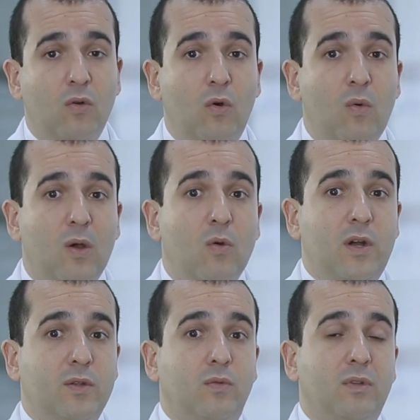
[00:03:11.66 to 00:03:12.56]
ou a
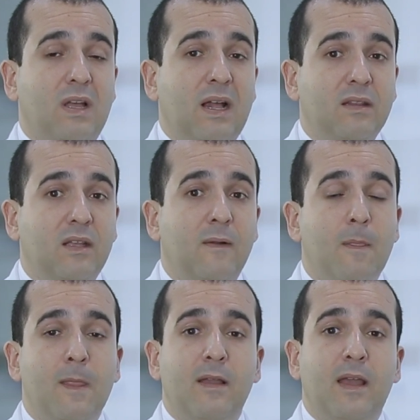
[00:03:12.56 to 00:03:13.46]
córnea gutata,
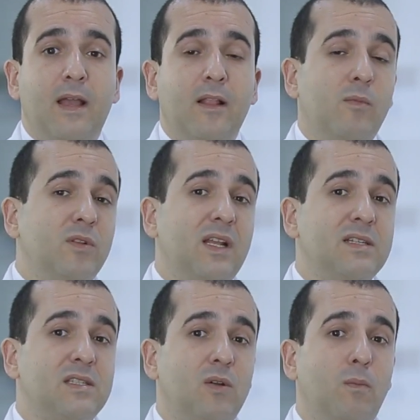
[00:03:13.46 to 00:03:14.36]
ela é uma
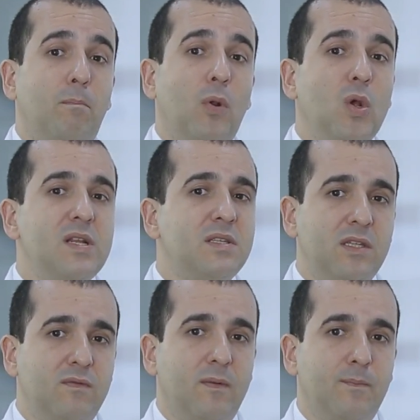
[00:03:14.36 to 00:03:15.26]
alteração
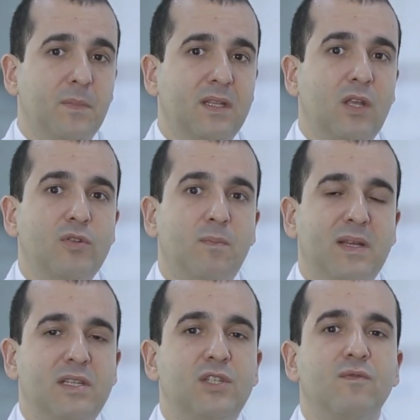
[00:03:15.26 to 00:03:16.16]
progressiva. Então, esse
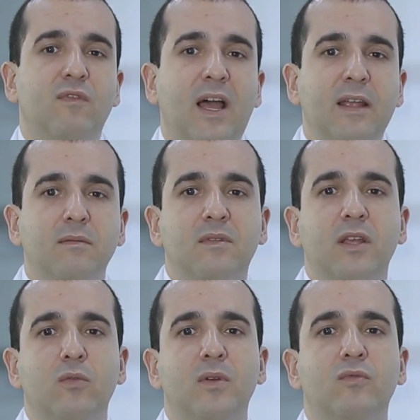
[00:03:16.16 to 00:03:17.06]
paciente vai
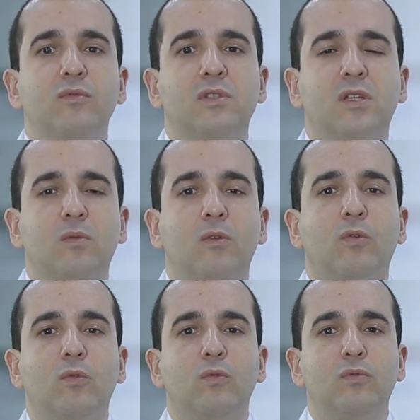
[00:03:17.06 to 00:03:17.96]
ter uma evolução ao
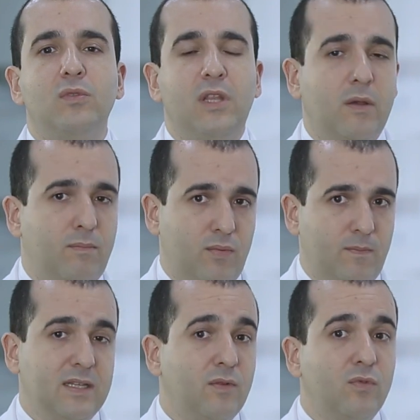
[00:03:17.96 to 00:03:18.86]
longo do tempo.
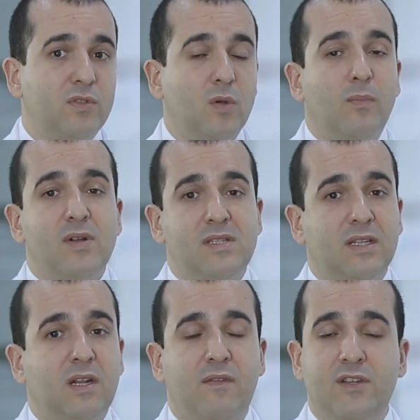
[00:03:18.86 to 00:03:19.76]
Essa evolução pode ser
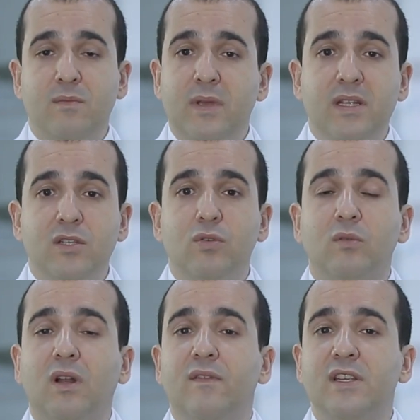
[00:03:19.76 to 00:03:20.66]
através de meses ou
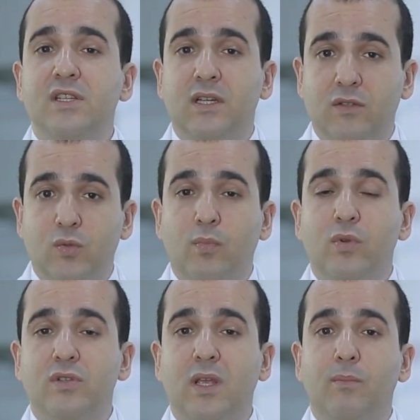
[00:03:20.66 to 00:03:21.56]
através de anos.
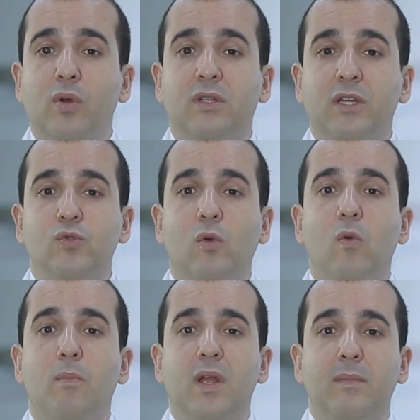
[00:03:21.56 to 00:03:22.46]
Por isso, é importante o
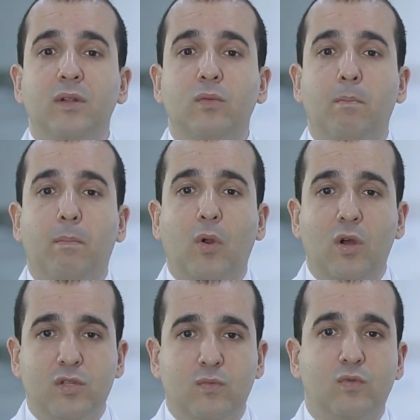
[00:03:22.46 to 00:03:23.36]
acompanhamento
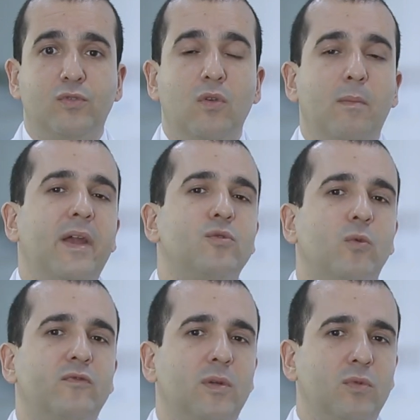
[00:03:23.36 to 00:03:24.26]
próximo com o seu
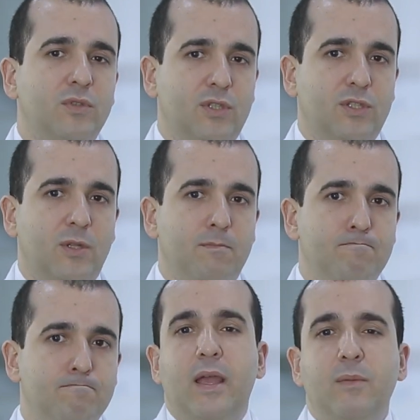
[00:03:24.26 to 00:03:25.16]
médico oftalmologista.
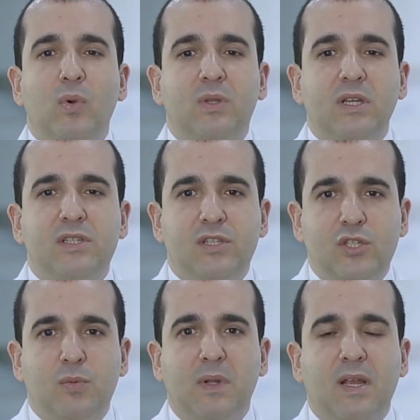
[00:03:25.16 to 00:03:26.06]
É importante a
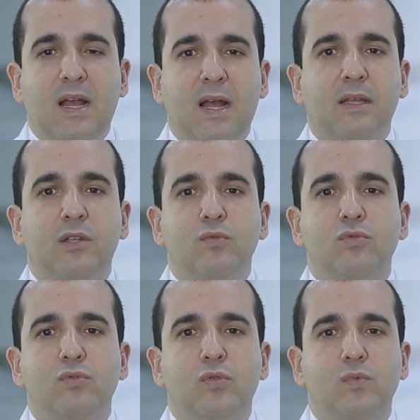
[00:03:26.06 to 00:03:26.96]
gente explicar que
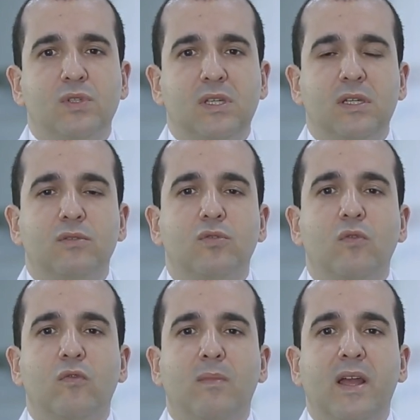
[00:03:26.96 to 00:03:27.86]
nos últimos anos
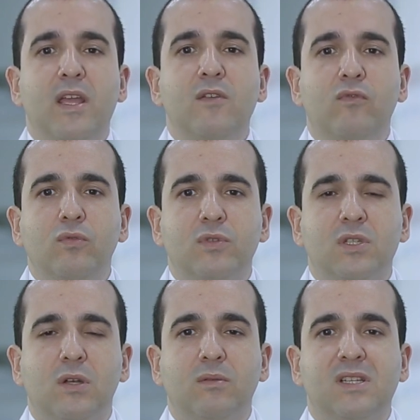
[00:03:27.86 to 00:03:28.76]
houve uma
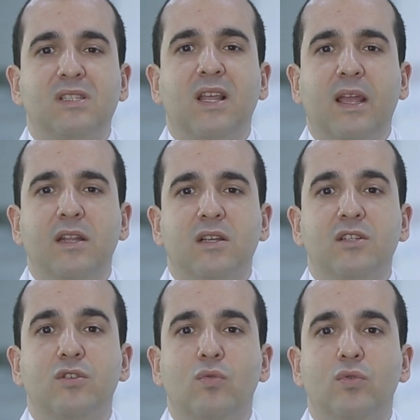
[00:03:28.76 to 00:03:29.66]
revolução nas
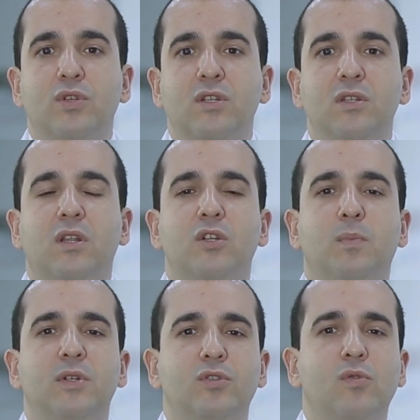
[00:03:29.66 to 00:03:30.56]
técnicas cirúrgicas de
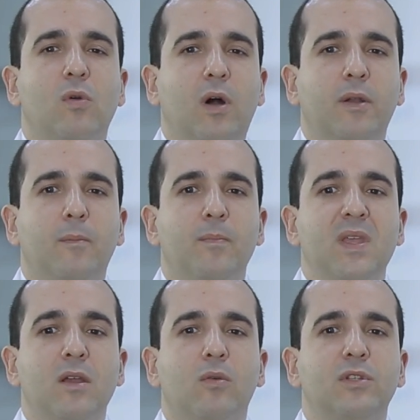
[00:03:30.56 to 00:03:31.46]
transplante de córnea.
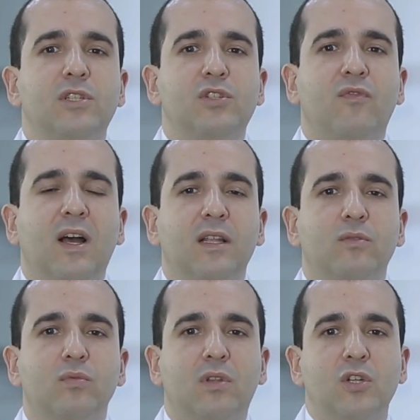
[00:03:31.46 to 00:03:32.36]
Quando a gente fala
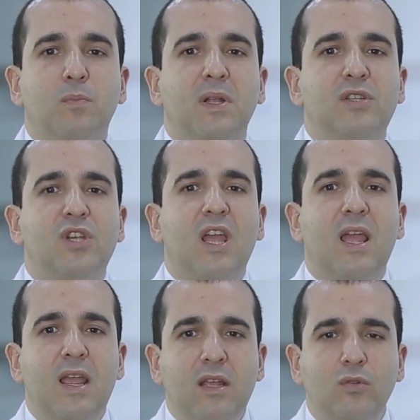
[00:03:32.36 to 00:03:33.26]
do transplante
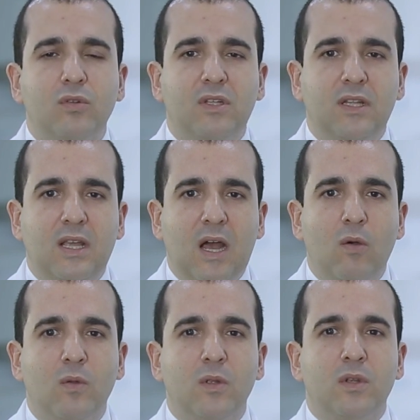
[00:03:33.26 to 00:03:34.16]

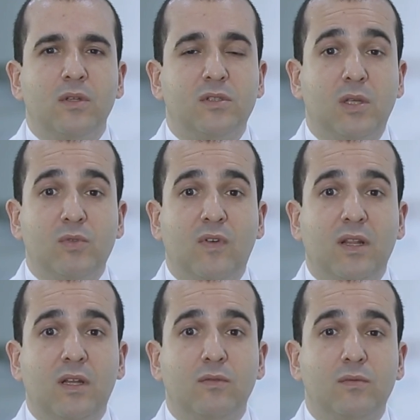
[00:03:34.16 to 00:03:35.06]
endotelial, Estamos
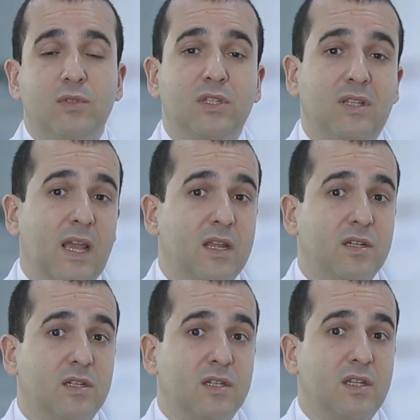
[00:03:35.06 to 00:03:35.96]
falando de
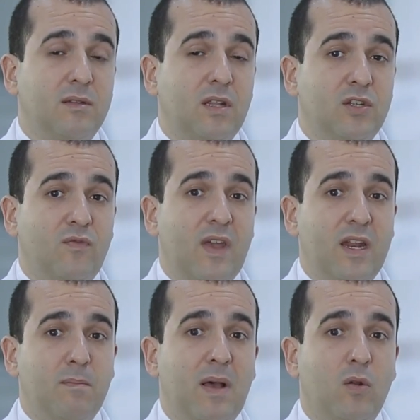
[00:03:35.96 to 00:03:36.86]
técnicas que
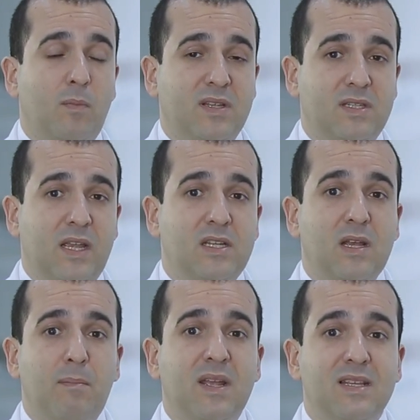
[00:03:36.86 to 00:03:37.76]
transferem para o
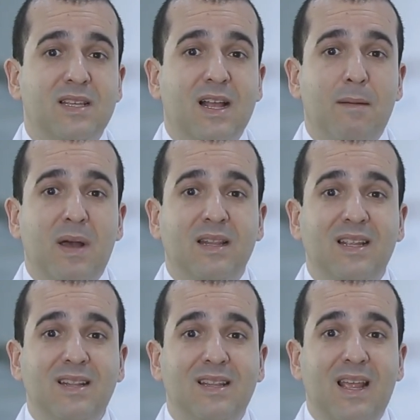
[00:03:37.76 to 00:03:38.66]
paciente apenas a
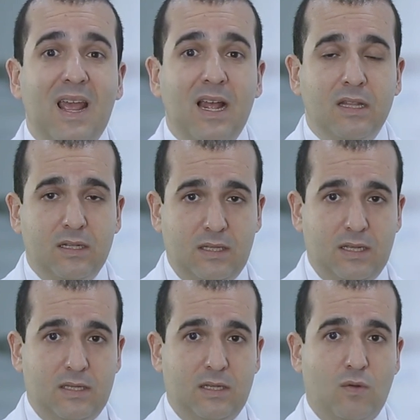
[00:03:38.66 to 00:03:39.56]
camada interna
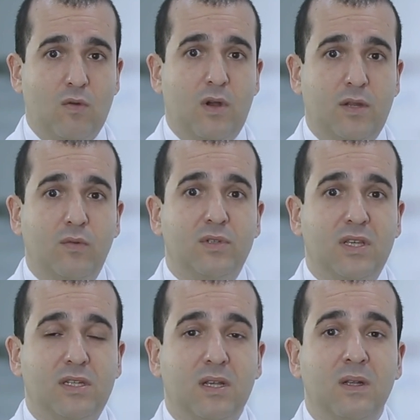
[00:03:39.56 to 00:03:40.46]
dessa córnea, ou
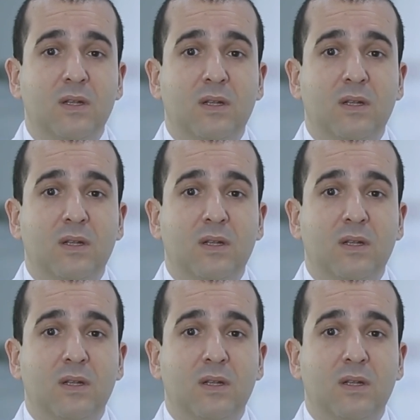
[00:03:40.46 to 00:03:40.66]
seja,